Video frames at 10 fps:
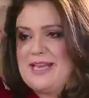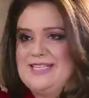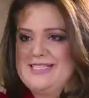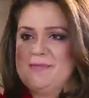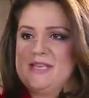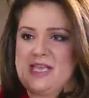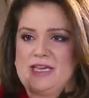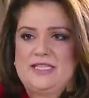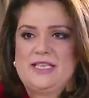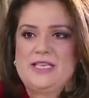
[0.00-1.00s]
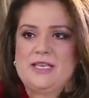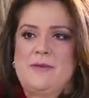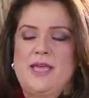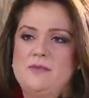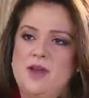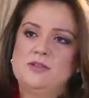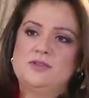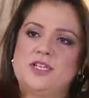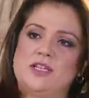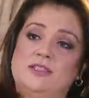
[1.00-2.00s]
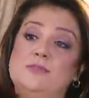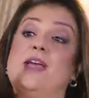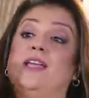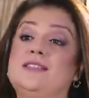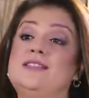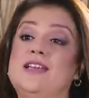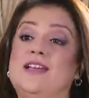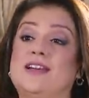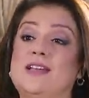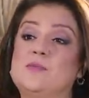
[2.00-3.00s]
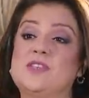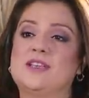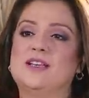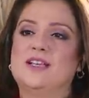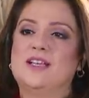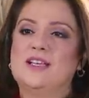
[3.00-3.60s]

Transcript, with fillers: बहरीन से भी कह रही थी कि मैं इमरान को जानती हूँ एन के टाइम से हाँ।